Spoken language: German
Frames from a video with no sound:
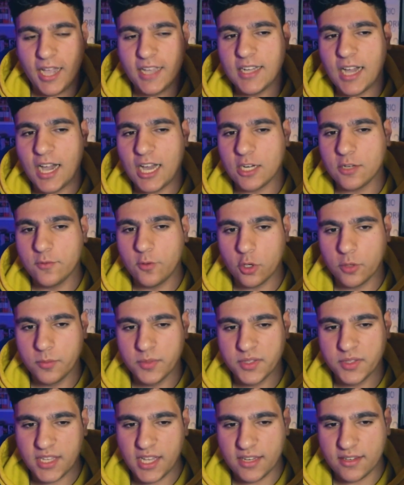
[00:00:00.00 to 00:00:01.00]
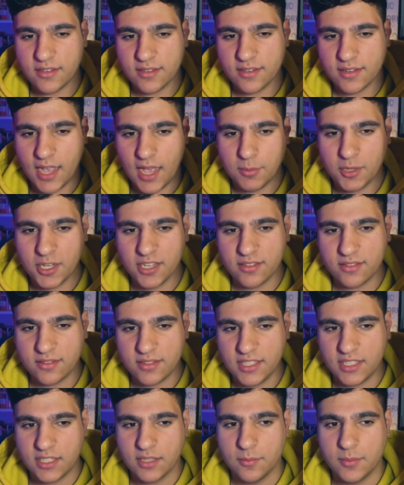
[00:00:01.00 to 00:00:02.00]
Keine Ahnung, worum es geht, aber das
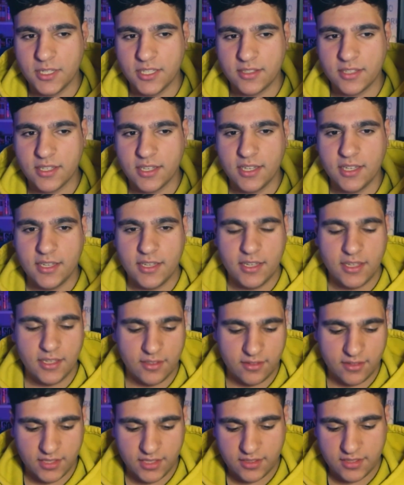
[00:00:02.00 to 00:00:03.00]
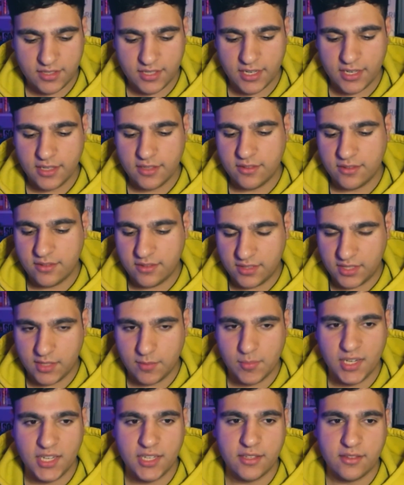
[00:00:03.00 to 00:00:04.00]
Titelbild sieht
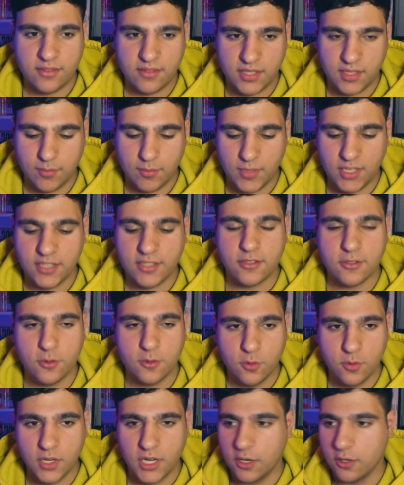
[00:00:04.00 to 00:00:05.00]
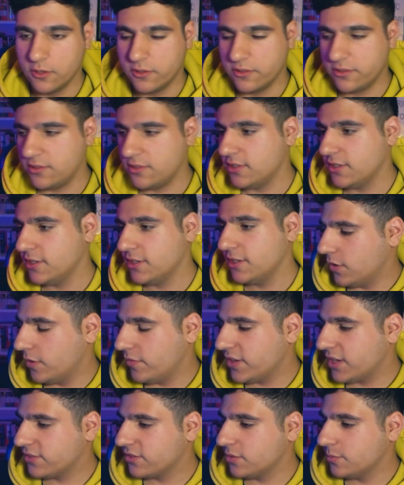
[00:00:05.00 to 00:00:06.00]
ziemlich, ziemlich cool aus.
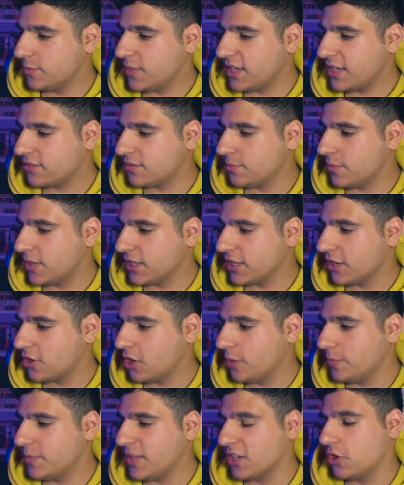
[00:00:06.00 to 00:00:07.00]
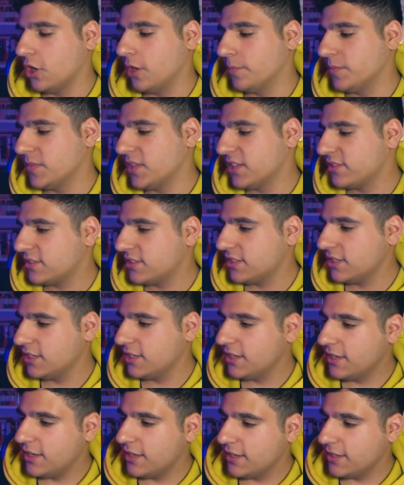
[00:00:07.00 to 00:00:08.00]
Wo wir da zum nächsten Manga kommen, ja komm, das,
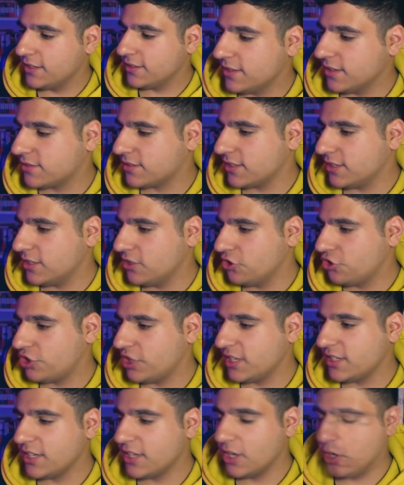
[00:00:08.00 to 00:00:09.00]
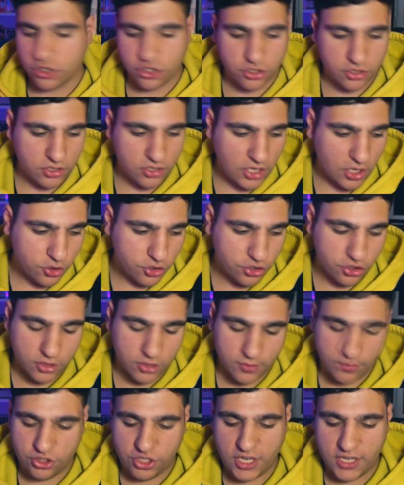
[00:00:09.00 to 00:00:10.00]
das steht ja auch, auch
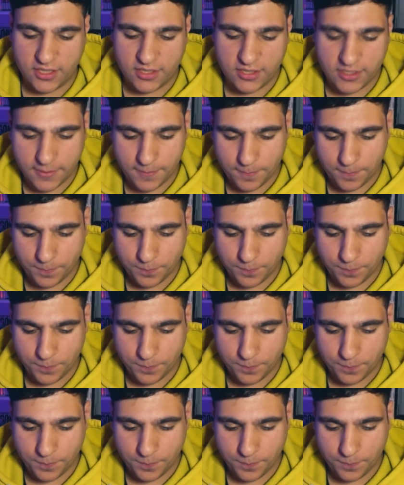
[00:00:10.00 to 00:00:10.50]
schon im Chat.